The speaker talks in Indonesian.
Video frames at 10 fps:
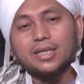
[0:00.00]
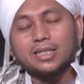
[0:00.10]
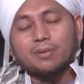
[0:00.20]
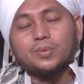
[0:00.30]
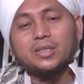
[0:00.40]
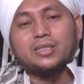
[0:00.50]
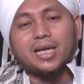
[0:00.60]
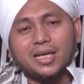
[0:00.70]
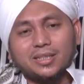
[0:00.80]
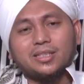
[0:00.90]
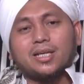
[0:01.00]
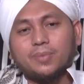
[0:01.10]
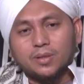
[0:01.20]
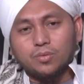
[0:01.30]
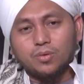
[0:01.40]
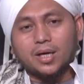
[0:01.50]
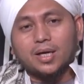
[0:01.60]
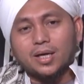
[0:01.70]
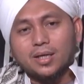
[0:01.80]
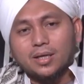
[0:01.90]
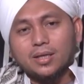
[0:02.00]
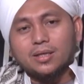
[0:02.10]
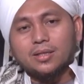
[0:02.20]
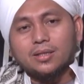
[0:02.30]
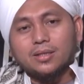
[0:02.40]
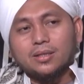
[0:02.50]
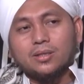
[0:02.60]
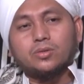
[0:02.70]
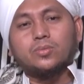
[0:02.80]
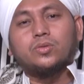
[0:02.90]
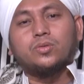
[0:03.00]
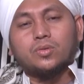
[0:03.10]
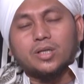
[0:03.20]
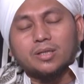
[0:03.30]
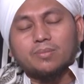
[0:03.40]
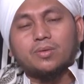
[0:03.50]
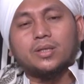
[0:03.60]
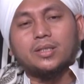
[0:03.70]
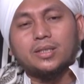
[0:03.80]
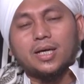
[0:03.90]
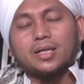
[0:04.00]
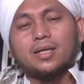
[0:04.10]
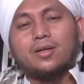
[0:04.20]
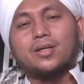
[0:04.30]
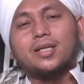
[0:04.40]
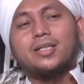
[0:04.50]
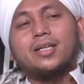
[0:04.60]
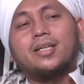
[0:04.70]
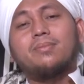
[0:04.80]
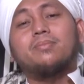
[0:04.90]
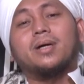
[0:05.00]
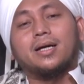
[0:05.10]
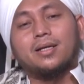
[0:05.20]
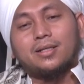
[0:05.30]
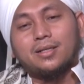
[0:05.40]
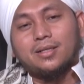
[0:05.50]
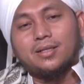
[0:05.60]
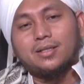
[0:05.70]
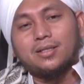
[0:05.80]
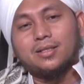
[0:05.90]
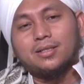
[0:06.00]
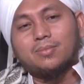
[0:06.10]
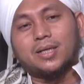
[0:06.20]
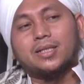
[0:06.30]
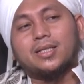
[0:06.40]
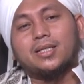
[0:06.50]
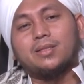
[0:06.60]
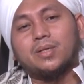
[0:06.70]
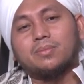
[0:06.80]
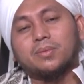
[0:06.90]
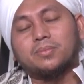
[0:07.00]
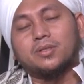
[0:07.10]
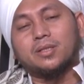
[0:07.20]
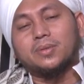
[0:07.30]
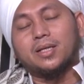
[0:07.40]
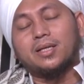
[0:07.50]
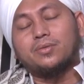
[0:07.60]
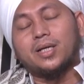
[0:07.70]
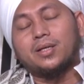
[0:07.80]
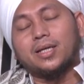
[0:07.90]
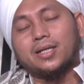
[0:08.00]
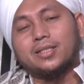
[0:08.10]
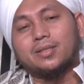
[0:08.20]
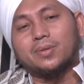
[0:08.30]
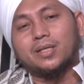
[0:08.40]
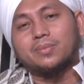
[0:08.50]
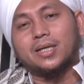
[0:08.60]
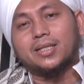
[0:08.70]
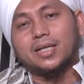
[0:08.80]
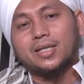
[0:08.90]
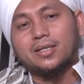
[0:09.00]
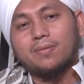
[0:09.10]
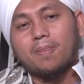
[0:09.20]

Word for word: tapi di saat kita berdoa itu menunjukkan bahwa kita adalah orang yang lemah makanya Al Imam Abdullah bin Alawi Al Haddad pernah mengatakan